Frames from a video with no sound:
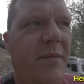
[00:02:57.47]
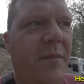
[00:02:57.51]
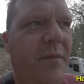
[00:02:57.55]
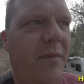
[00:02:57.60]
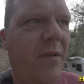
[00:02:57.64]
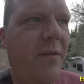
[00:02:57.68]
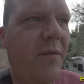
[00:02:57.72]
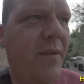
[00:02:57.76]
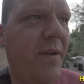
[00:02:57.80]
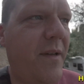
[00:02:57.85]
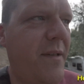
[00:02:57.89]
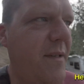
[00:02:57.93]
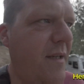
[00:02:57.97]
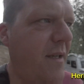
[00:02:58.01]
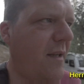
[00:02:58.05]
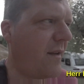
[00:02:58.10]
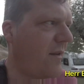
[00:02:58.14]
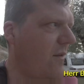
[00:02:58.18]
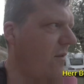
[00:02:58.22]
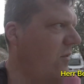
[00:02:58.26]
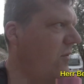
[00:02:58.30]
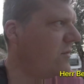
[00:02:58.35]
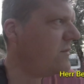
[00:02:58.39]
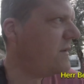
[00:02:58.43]
Wir werden
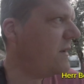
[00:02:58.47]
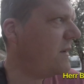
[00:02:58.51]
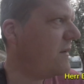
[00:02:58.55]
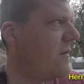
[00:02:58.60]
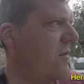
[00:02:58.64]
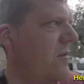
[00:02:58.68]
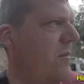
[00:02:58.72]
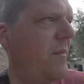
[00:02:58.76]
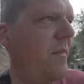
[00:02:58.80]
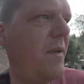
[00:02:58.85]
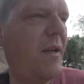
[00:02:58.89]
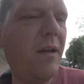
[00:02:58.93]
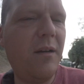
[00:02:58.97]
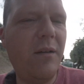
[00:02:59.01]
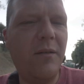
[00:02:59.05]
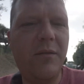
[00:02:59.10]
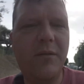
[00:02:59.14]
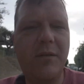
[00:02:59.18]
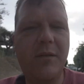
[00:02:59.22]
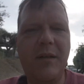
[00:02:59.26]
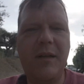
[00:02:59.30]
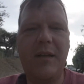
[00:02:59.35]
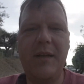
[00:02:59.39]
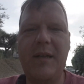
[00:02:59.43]
jetzt runter zum Meer
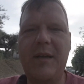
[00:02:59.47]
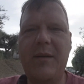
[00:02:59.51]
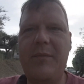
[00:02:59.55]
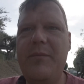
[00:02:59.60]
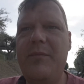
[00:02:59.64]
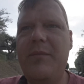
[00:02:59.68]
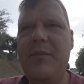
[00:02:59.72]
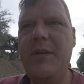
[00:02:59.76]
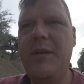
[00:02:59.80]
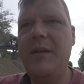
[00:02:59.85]
und gleich am,